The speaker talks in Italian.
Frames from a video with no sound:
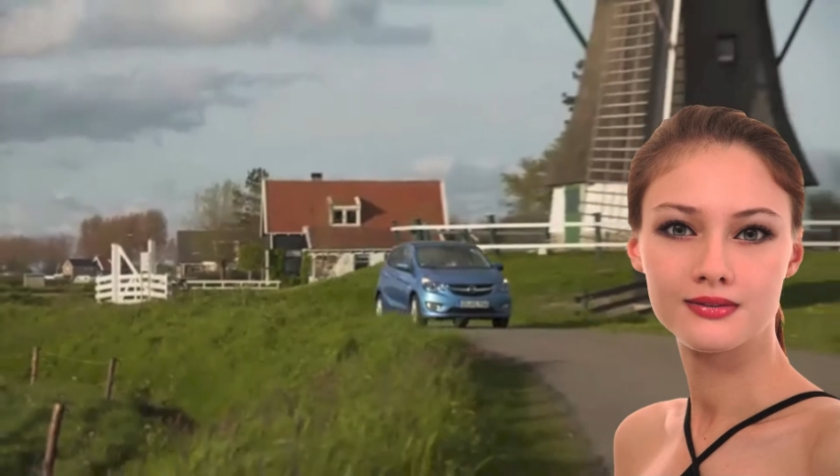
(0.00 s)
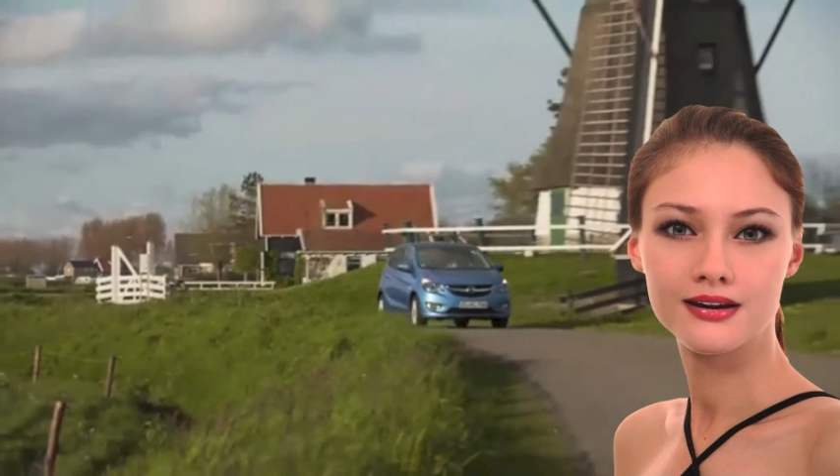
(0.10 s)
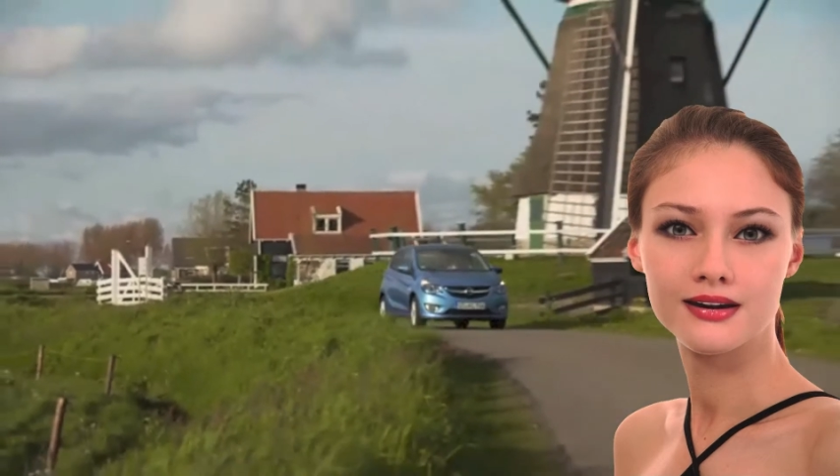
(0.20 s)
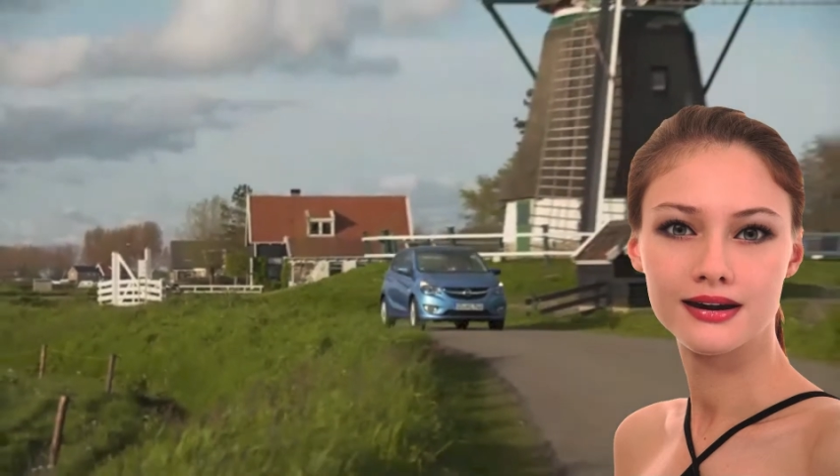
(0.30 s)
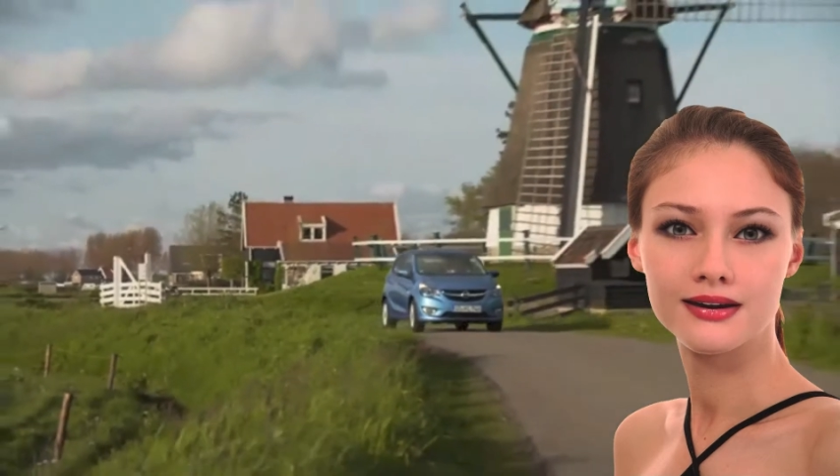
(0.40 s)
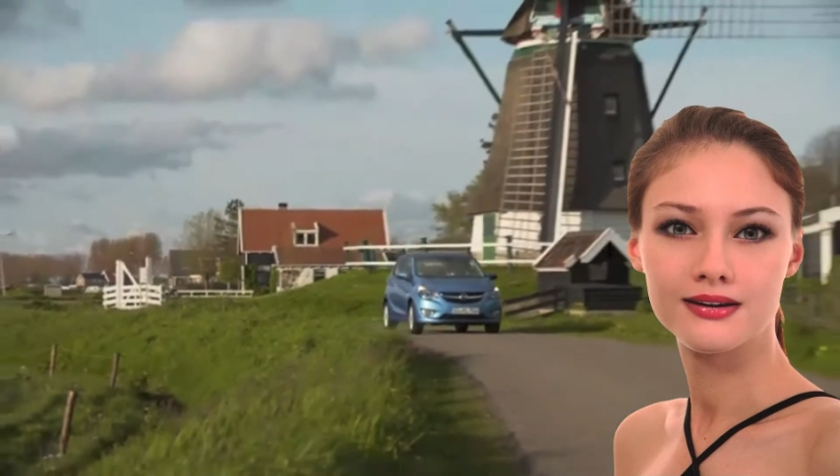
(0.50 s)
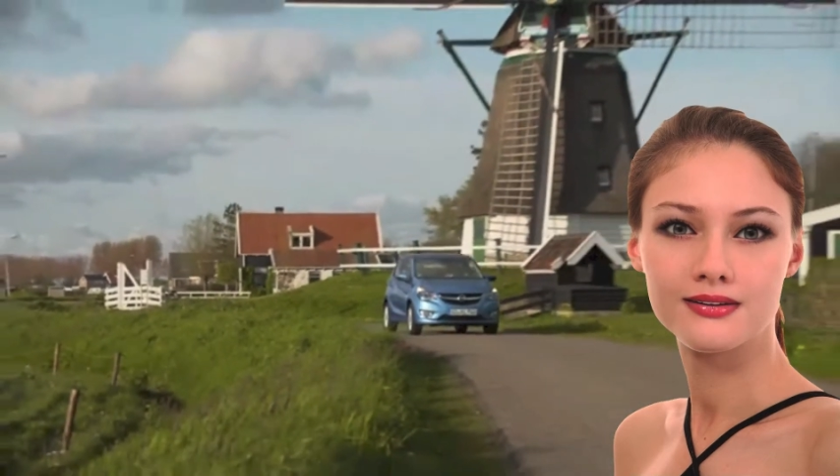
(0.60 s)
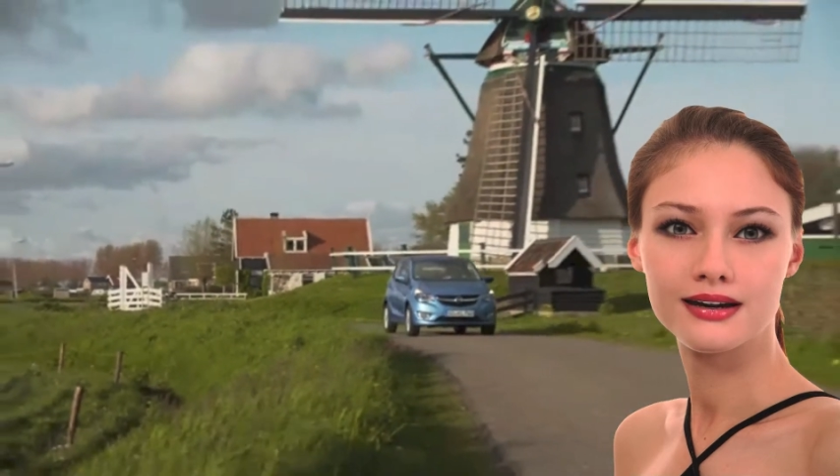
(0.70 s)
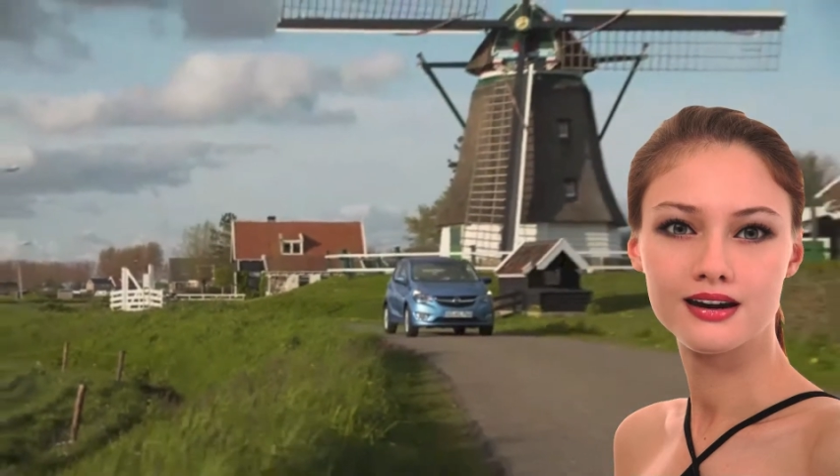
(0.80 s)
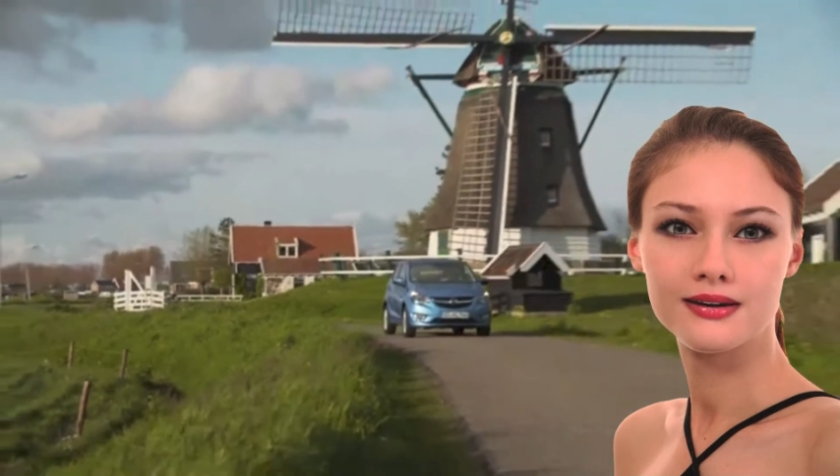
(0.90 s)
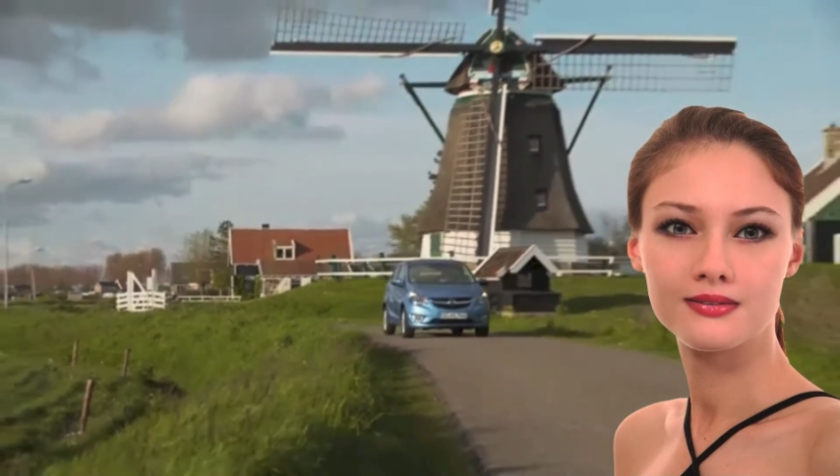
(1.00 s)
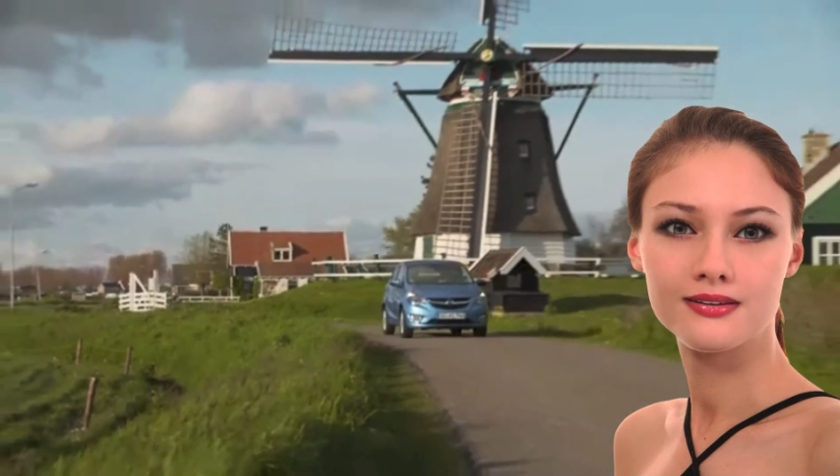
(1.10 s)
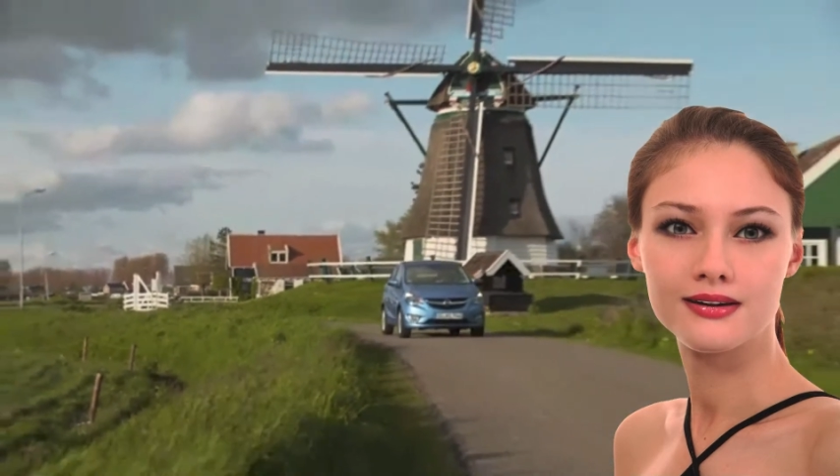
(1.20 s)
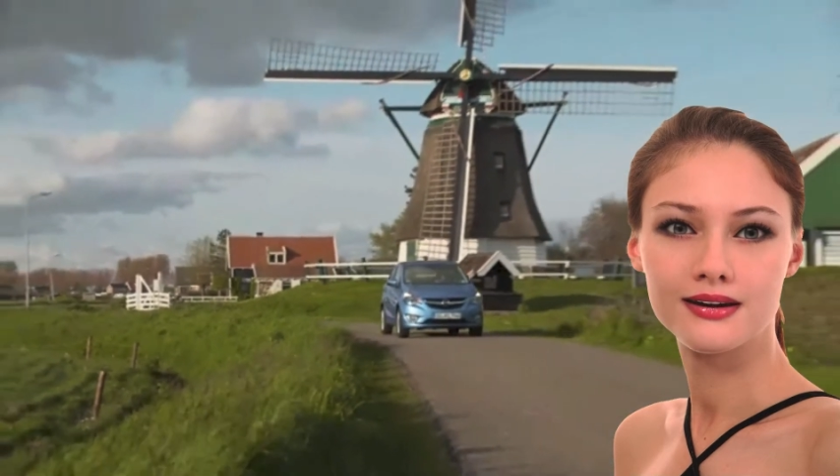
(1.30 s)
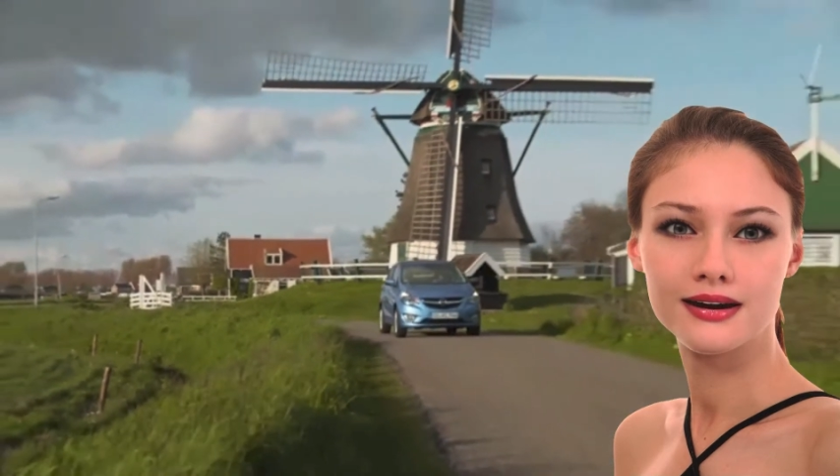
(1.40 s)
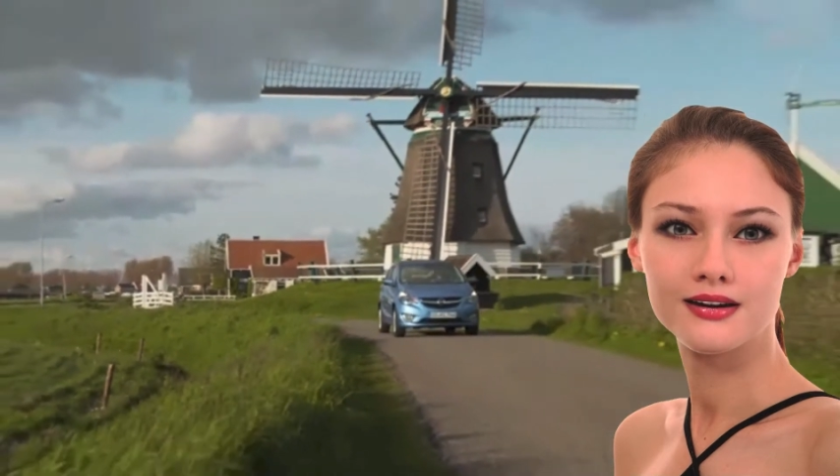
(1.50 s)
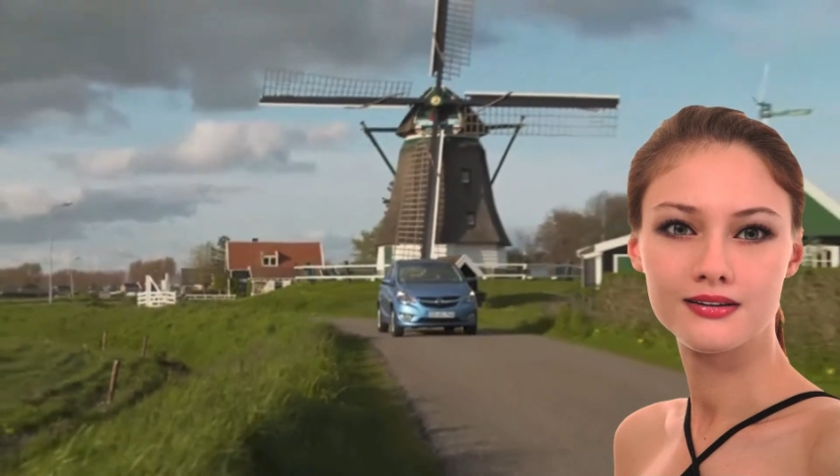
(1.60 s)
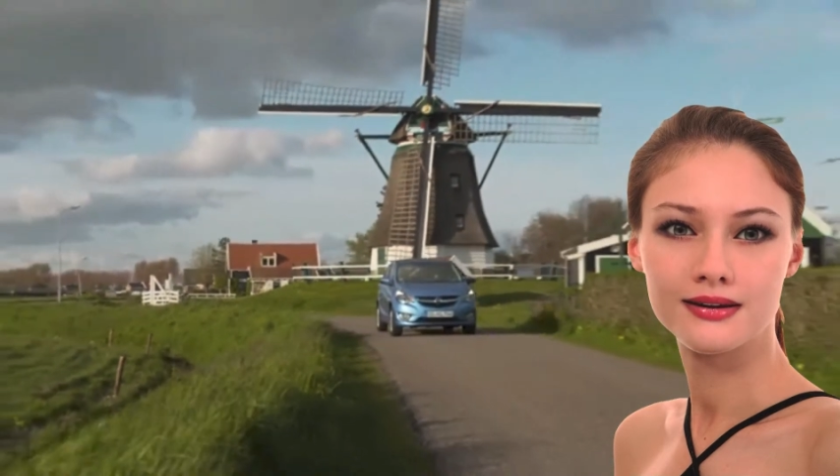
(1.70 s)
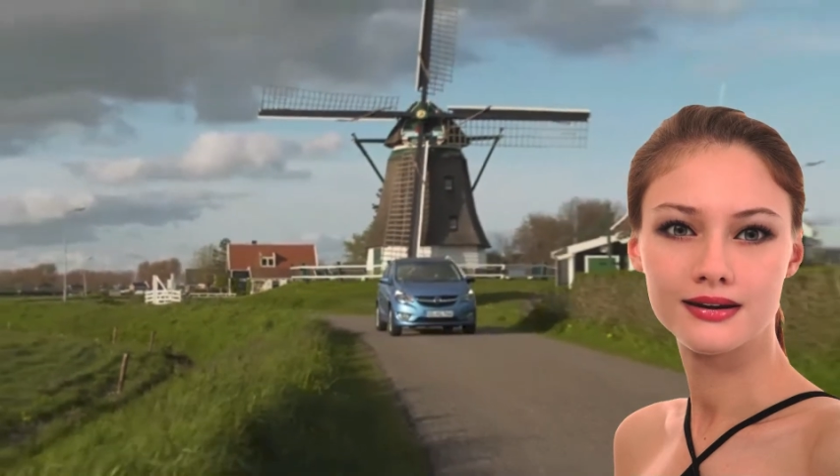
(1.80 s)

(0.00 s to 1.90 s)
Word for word: più potente della sua categoria,